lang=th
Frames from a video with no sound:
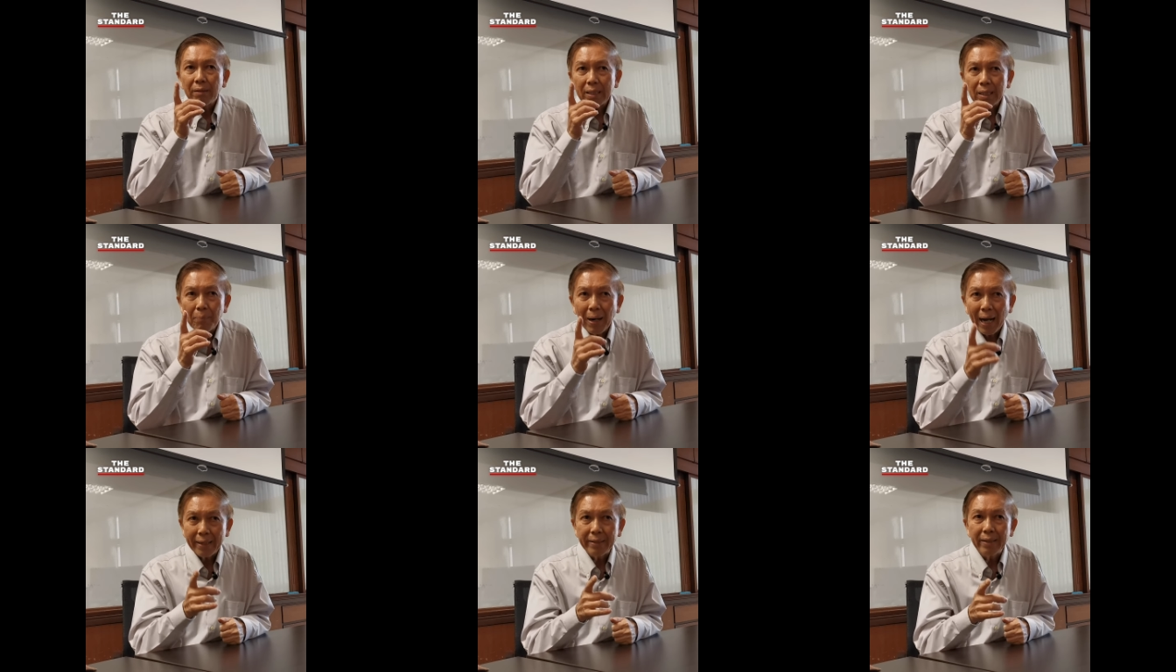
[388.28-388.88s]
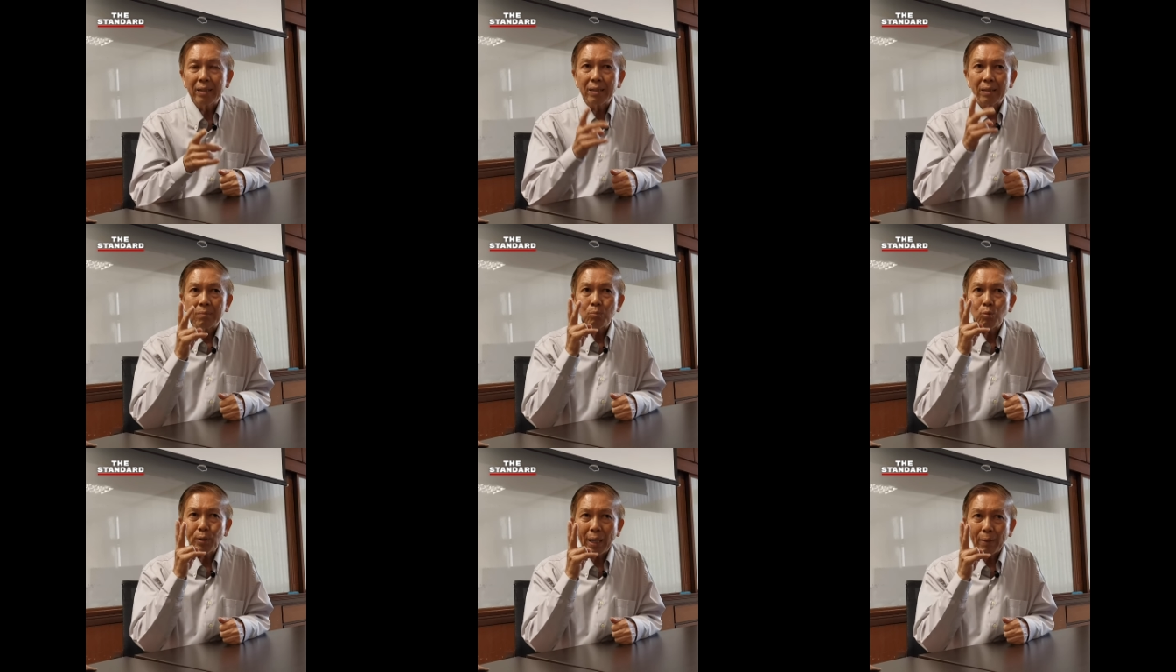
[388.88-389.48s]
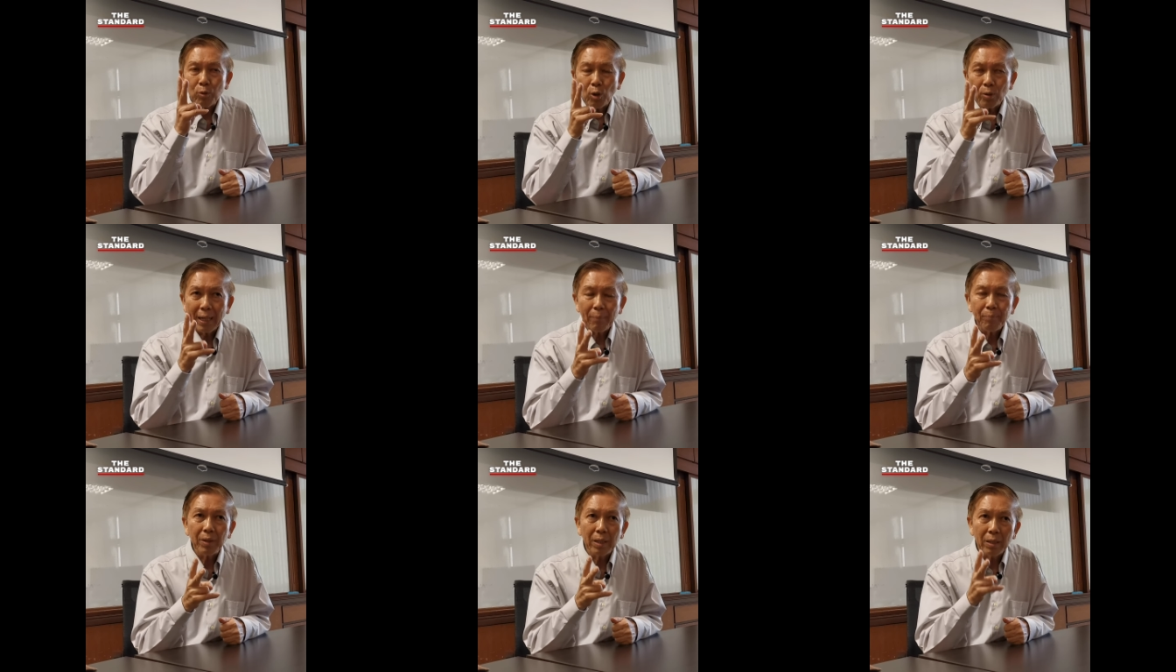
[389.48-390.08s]
รัฐบาลหนึ่งผู้นำกอง
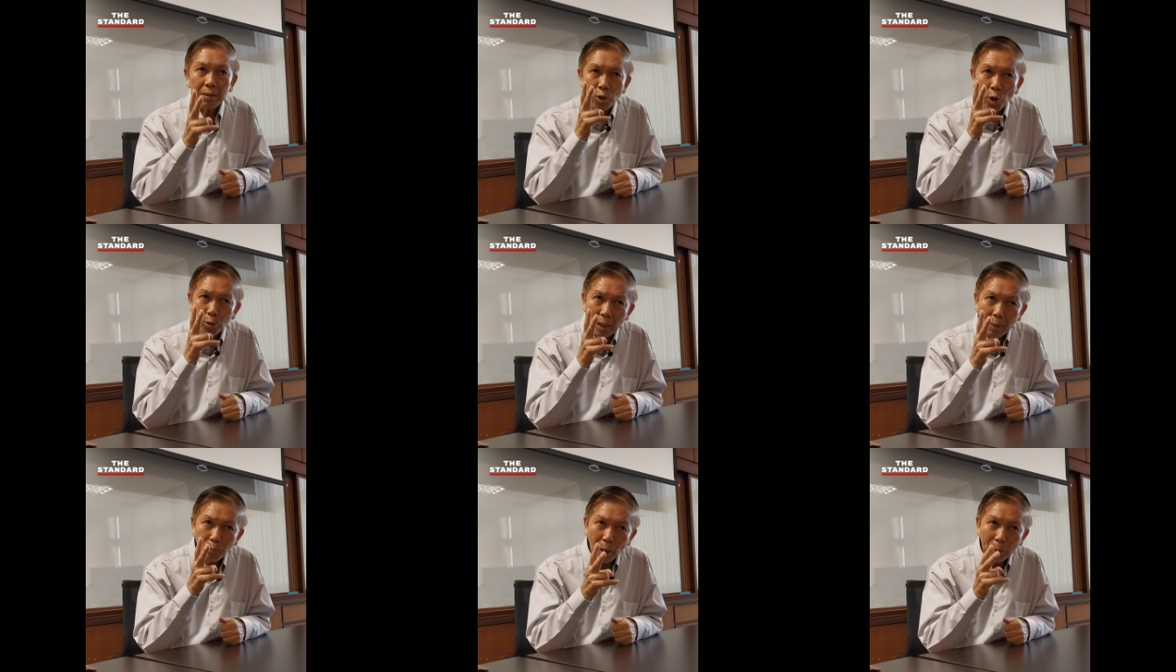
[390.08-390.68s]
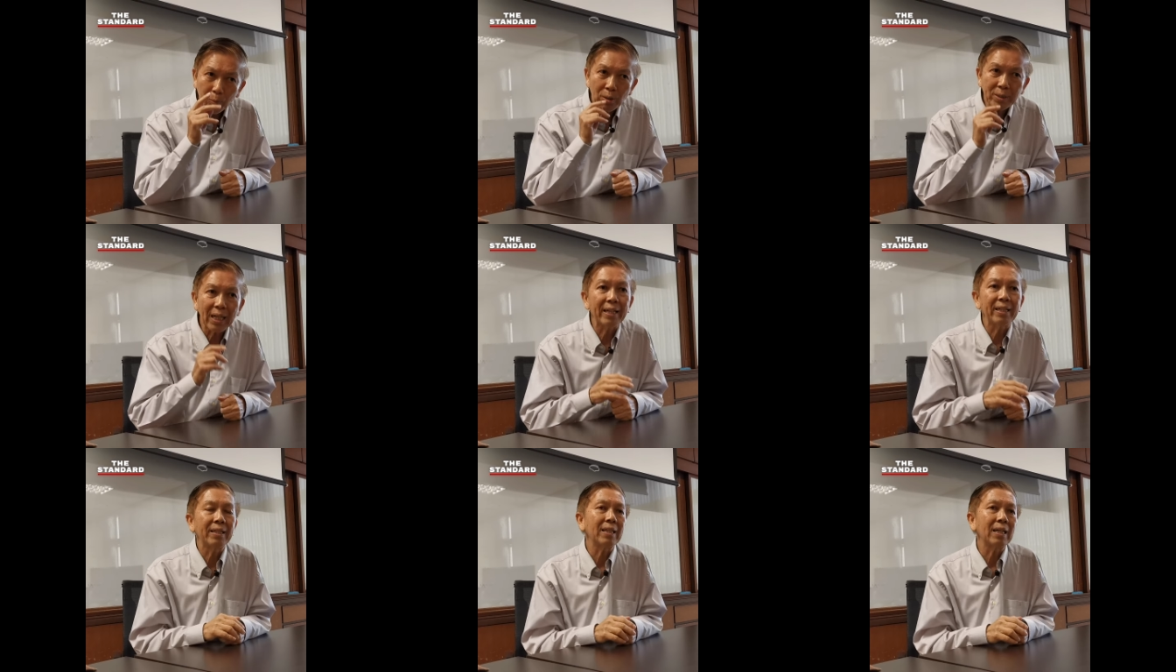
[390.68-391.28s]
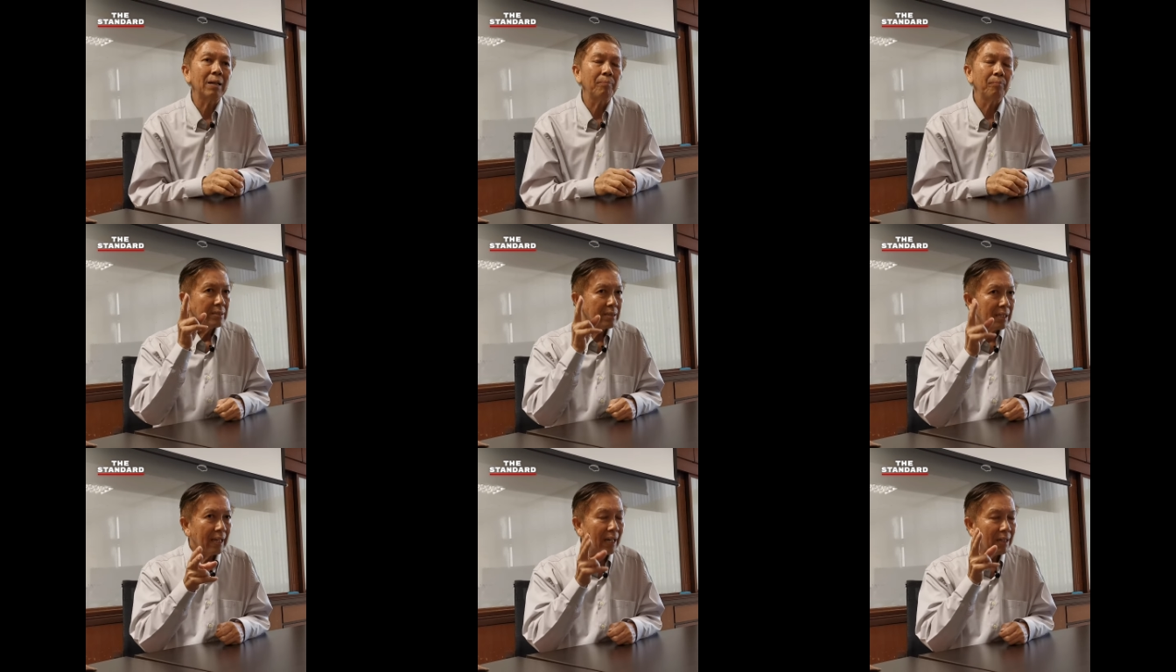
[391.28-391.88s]
ทัพหนึ่งต้องทำความเข้าใจนะครับ
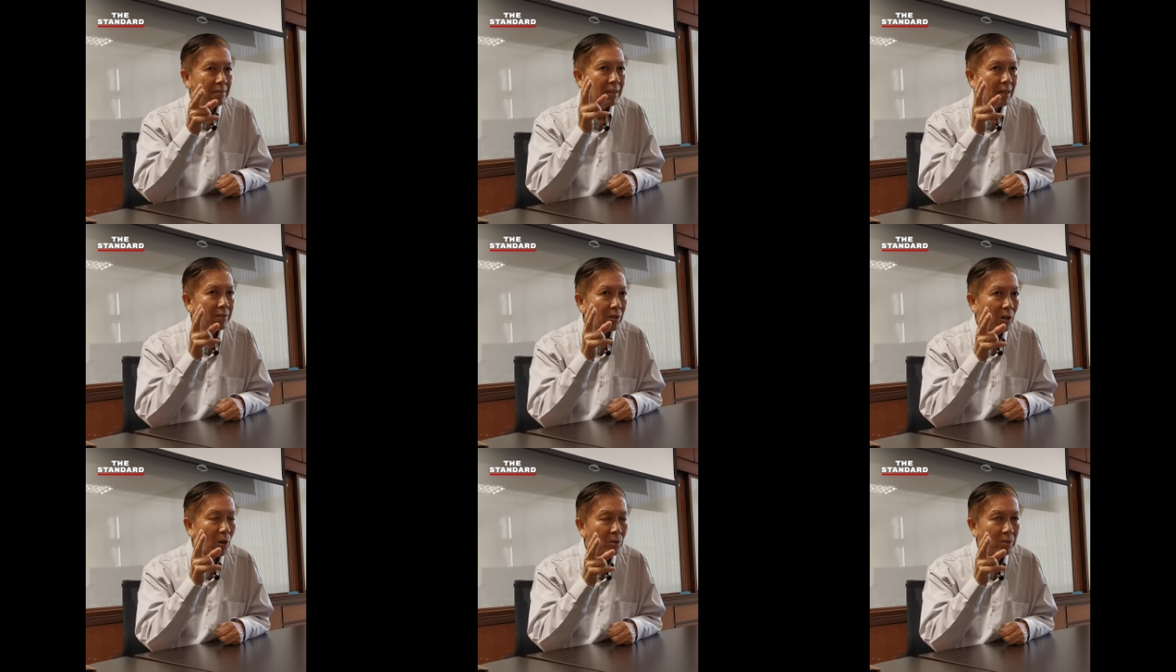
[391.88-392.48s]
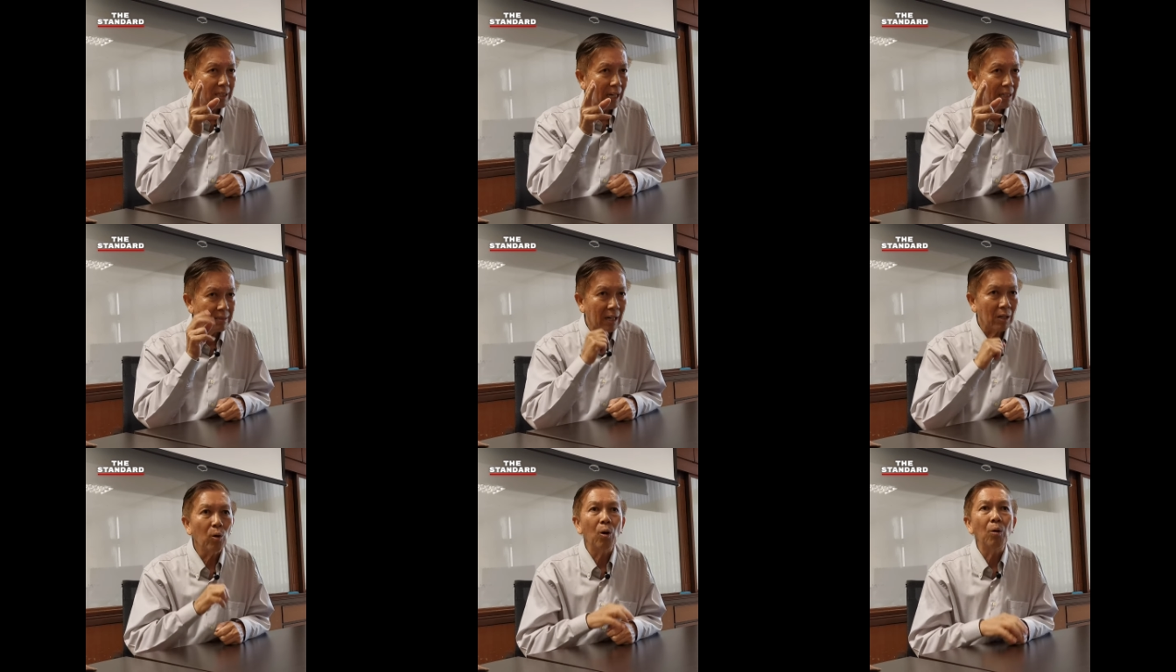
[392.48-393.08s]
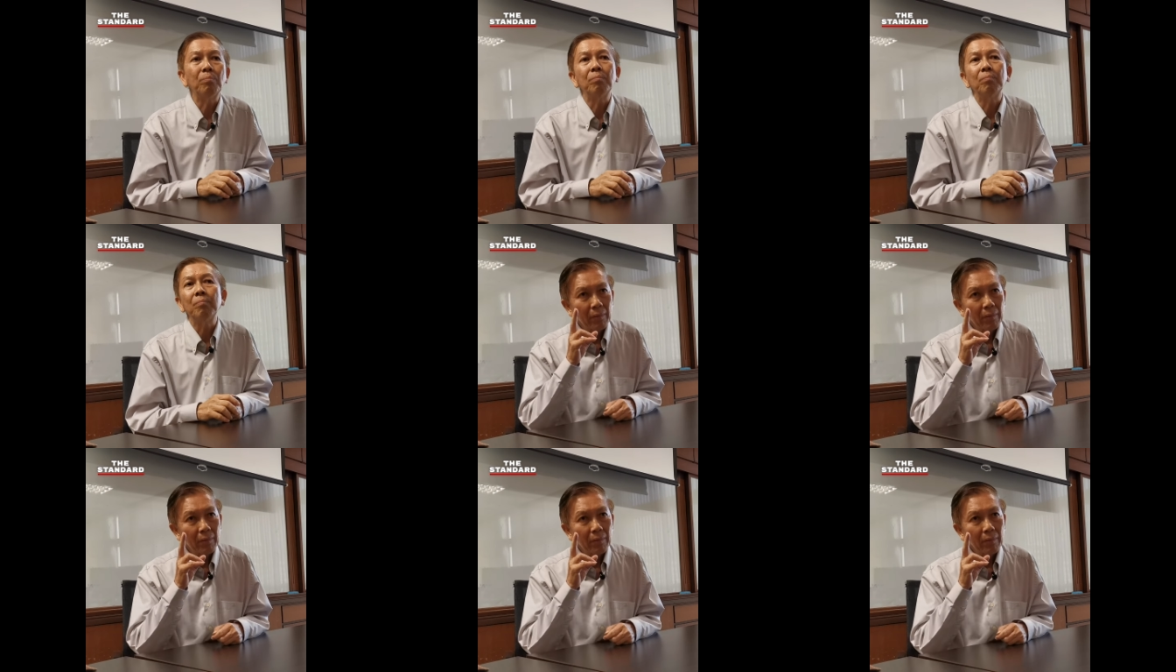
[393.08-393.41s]
เสียงเรียกร้องจากสังคม